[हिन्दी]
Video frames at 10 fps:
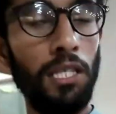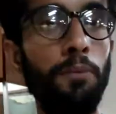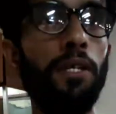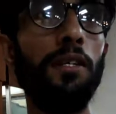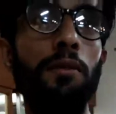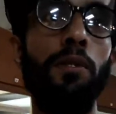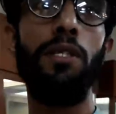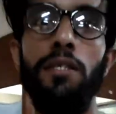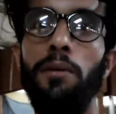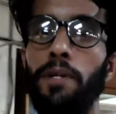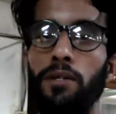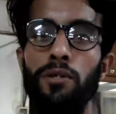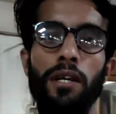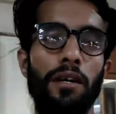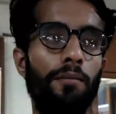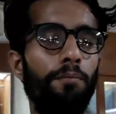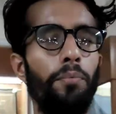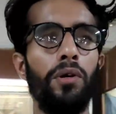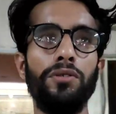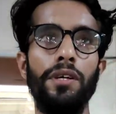कदीमी कदीमी चीज़ें पड़ी हुई
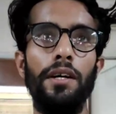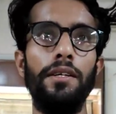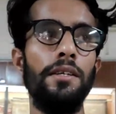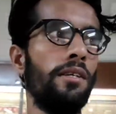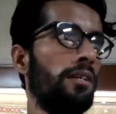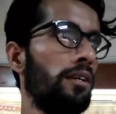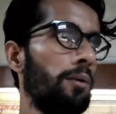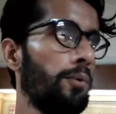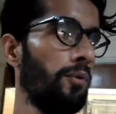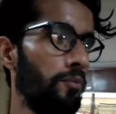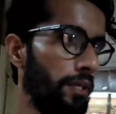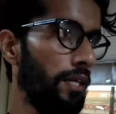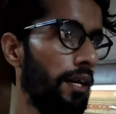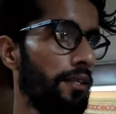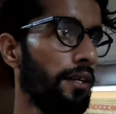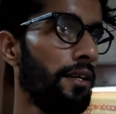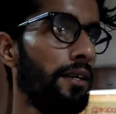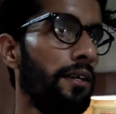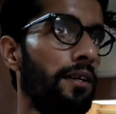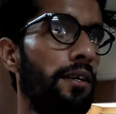हैं बहुत सारी तो वो भी दिखाते हैं